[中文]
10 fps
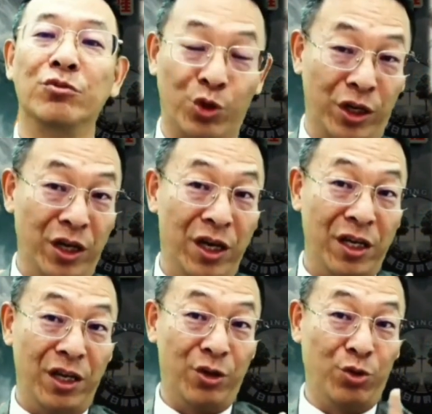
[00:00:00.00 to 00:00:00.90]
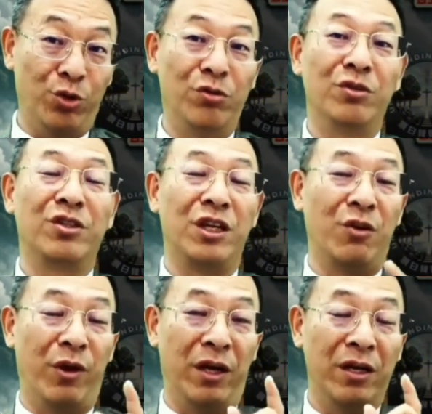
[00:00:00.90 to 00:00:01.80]
所以耶稣是
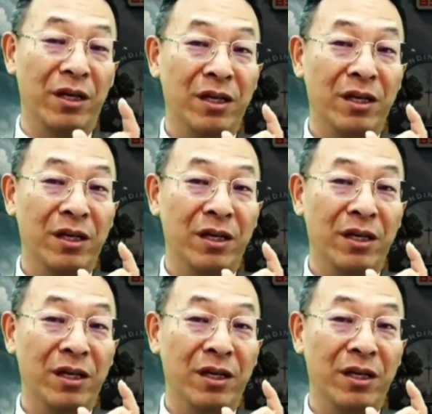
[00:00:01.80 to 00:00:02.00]
因为